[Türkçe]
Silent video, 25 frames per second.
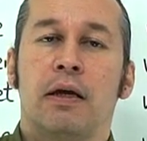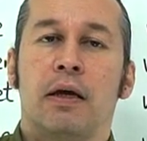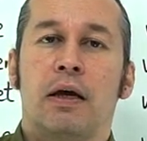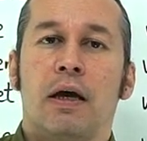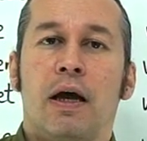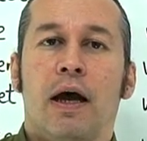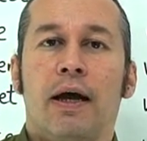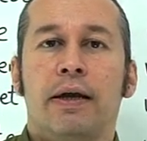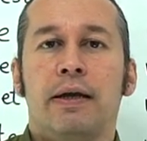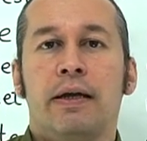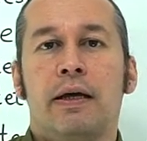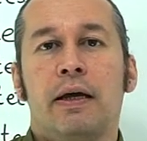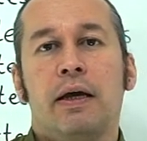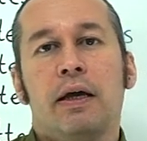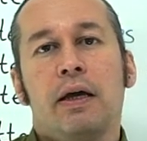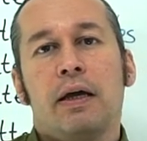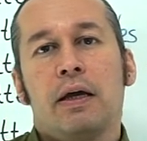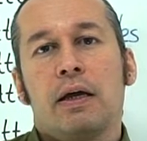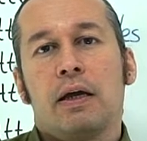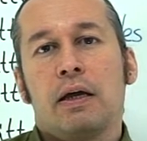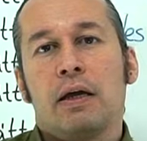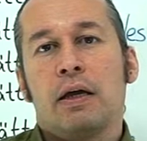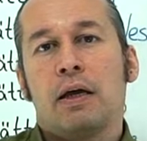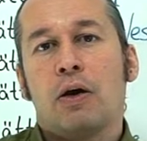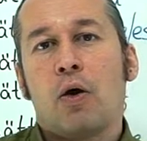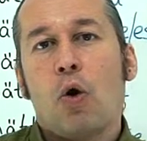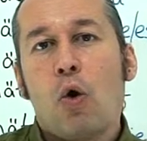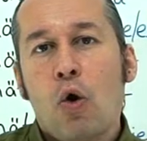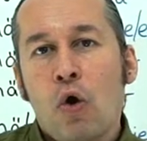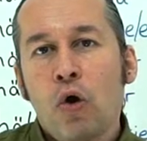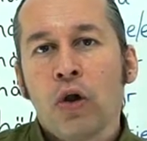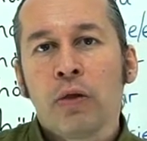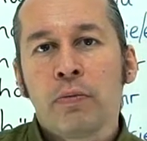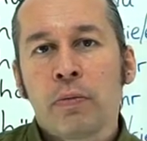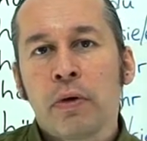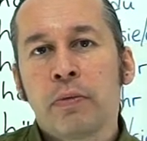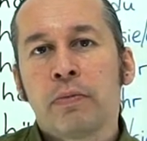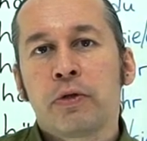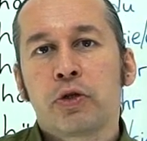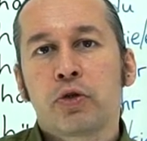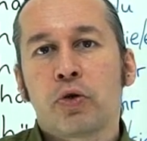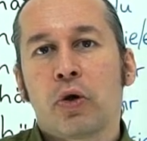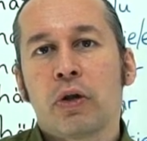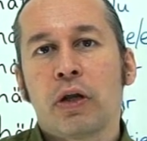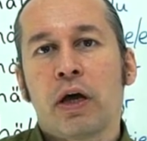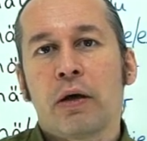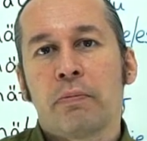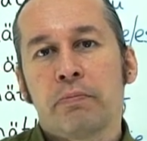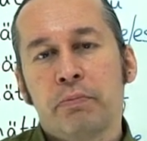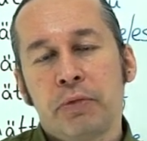Hani e, olmamış
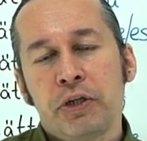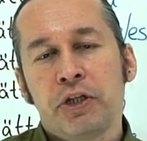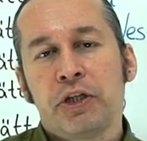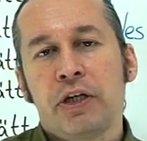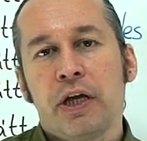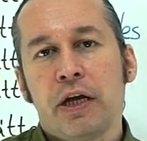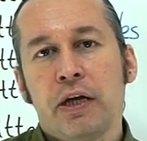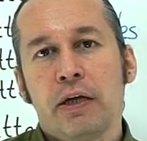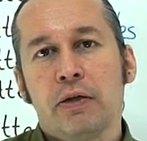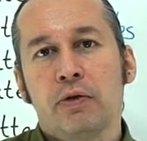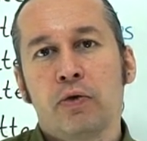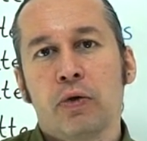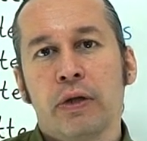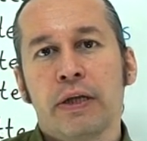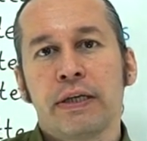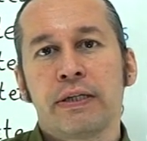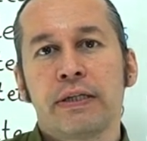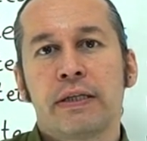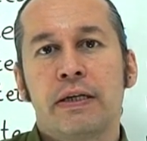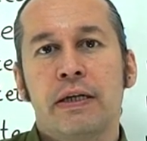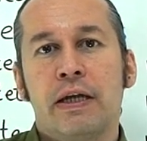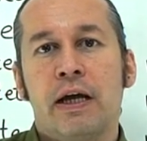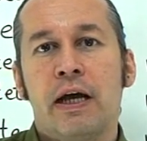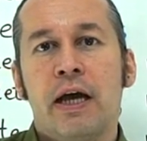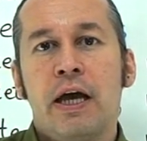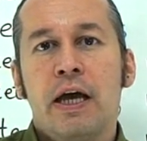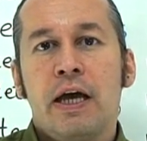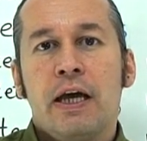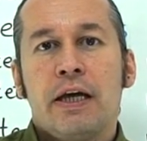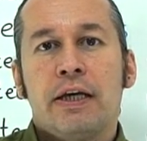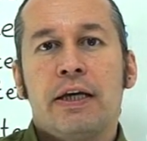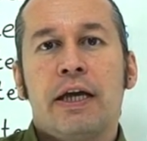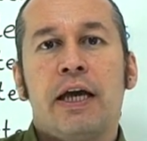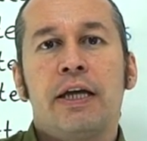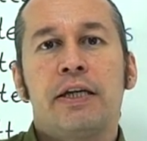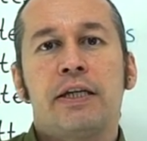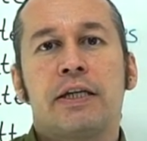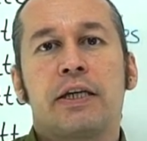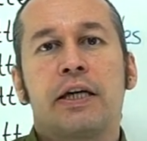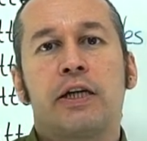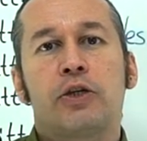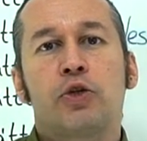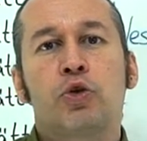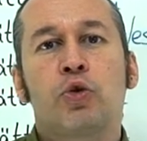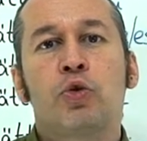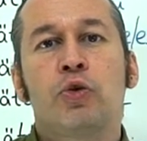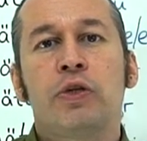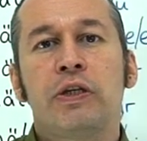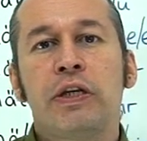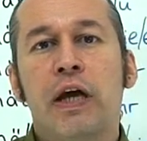olan bir şey. Dolayısıyla keşke
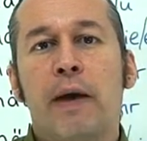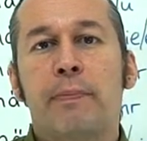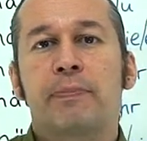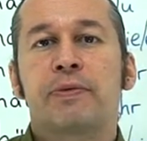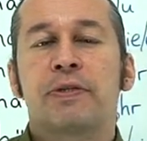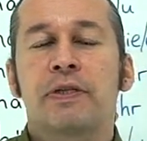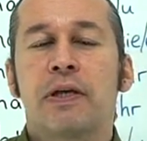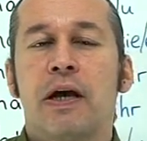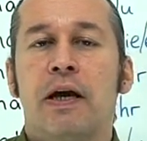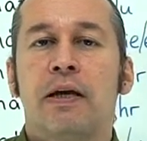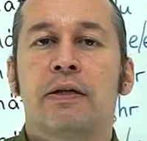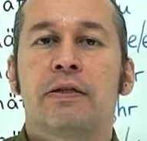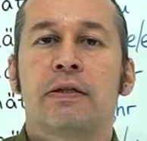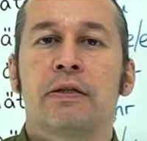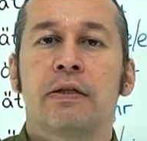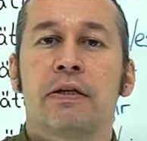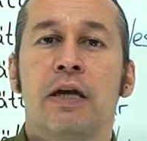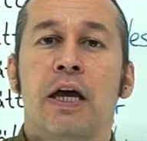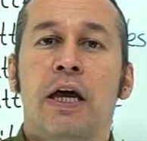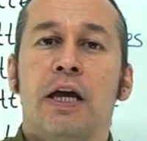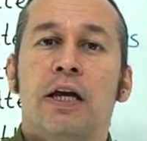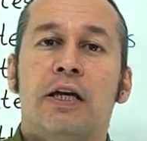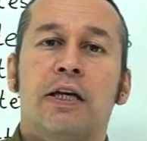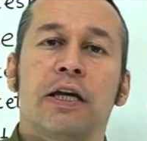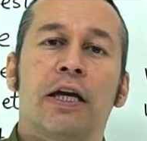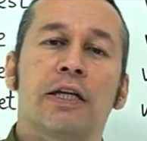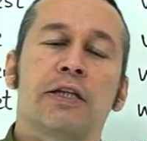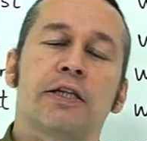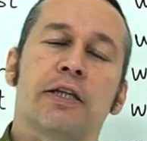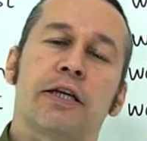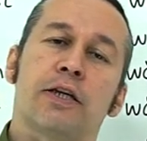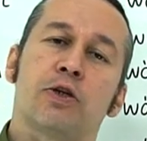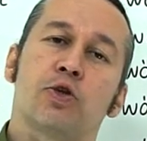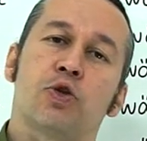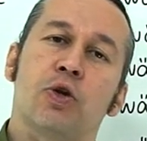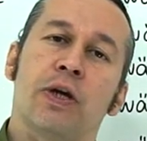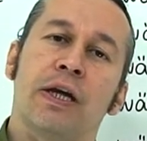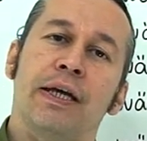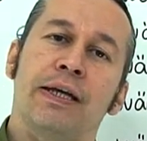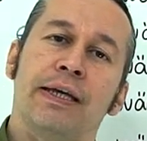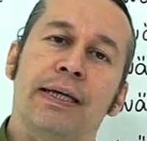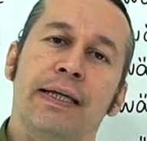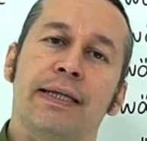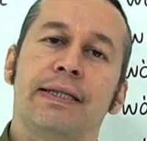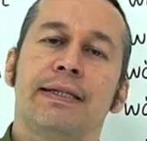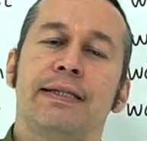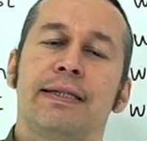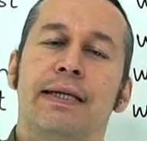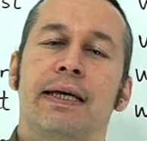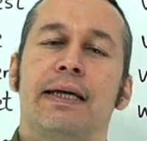şunu yapsaydın, keşke şuraya
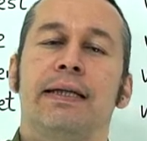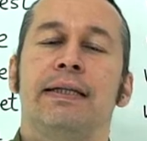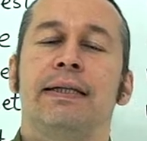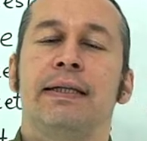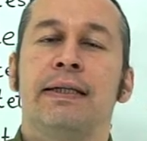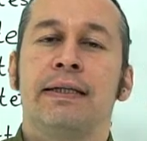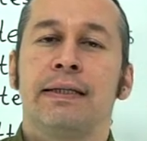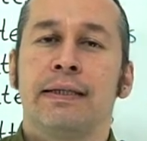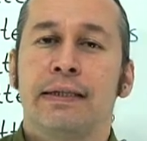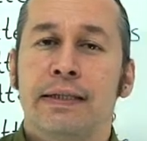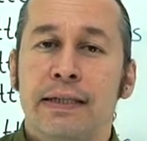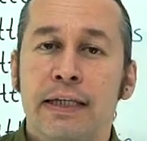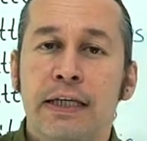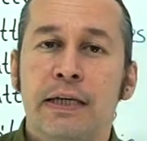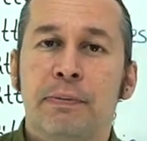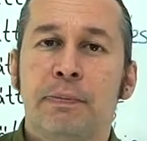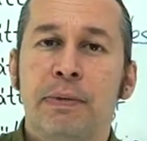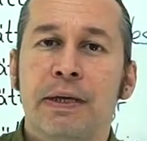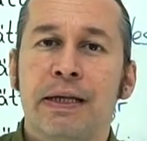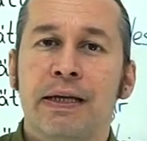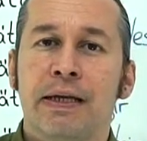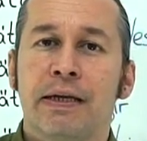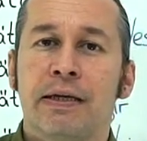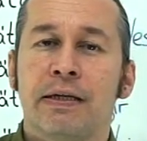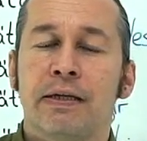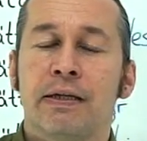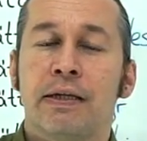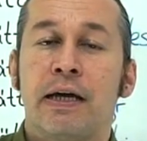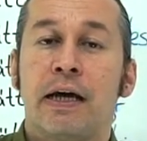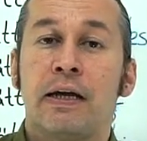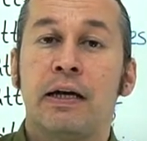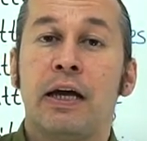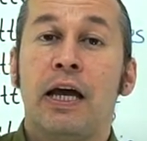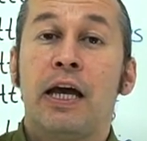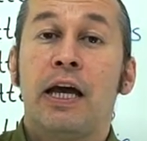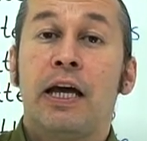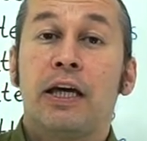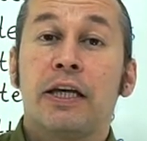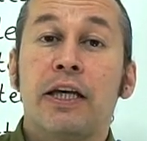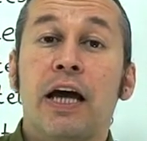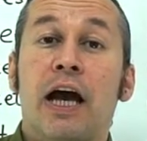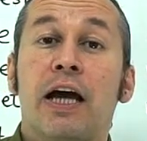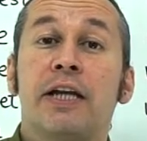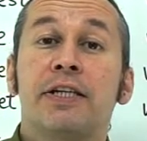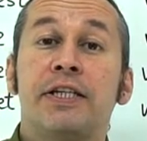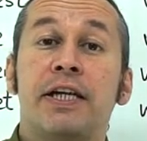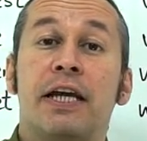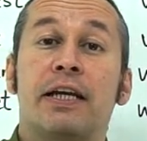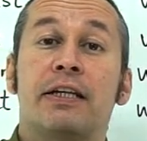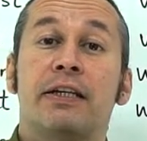gitseydin gibilerinden
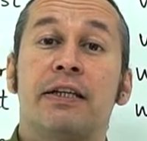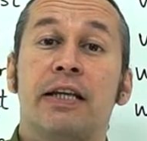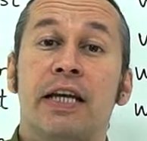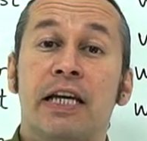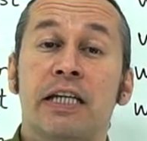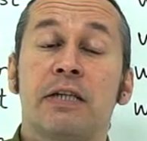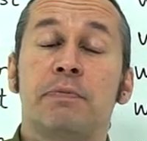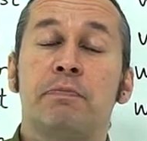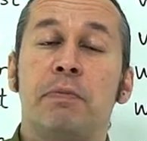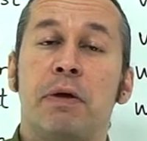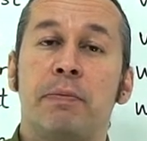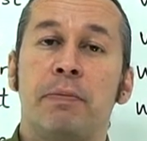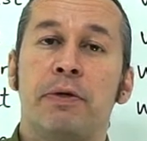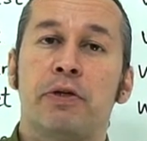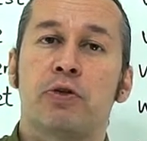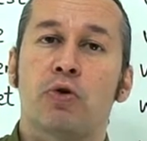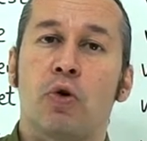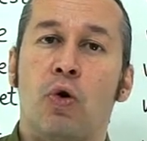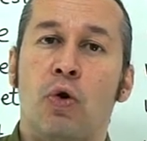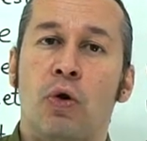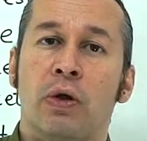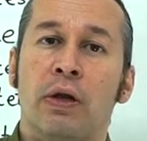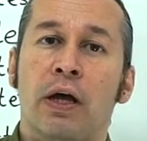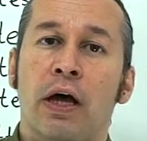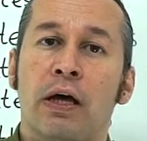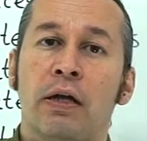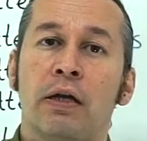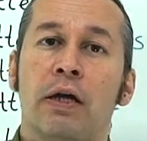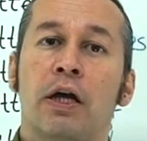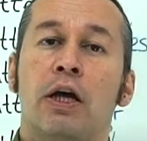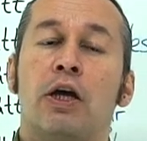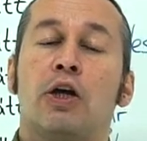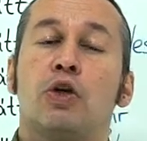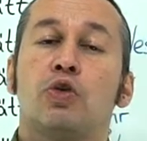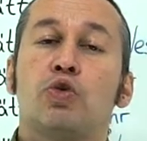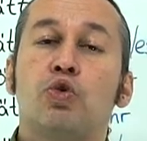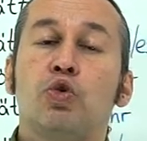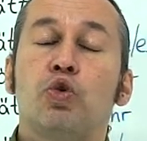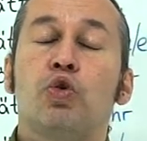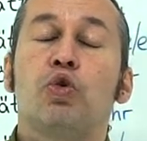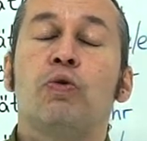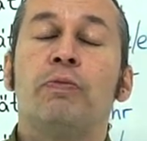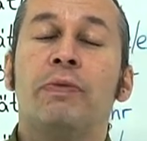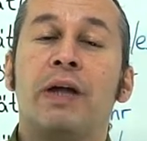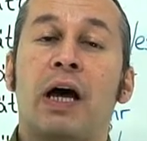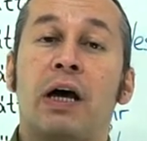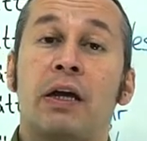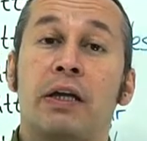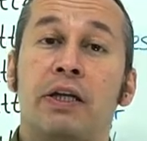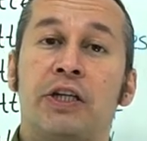gerçekleşmemiş olan
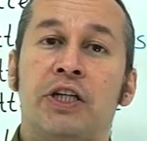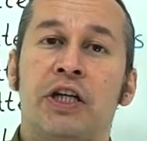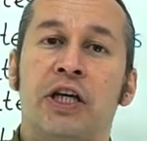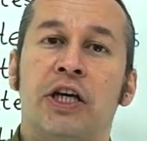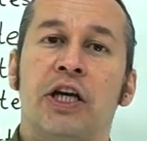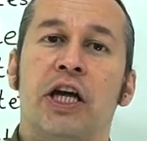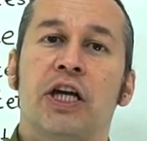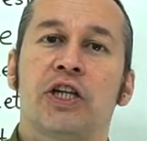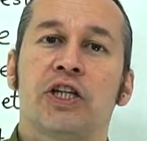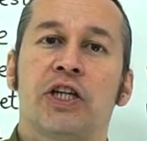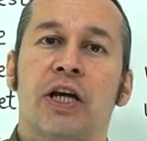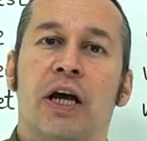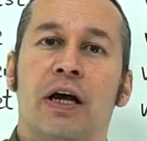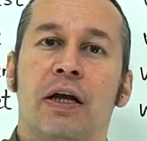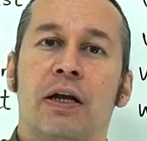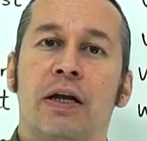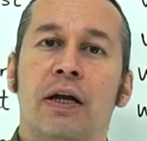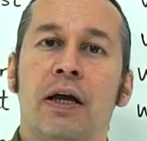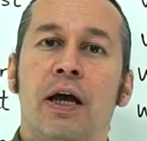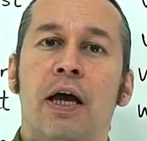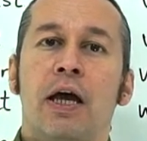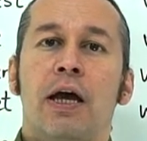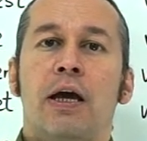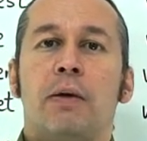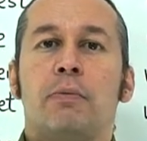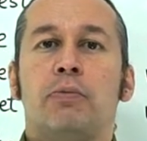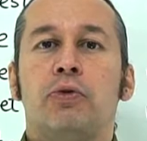durumlar için geçerli.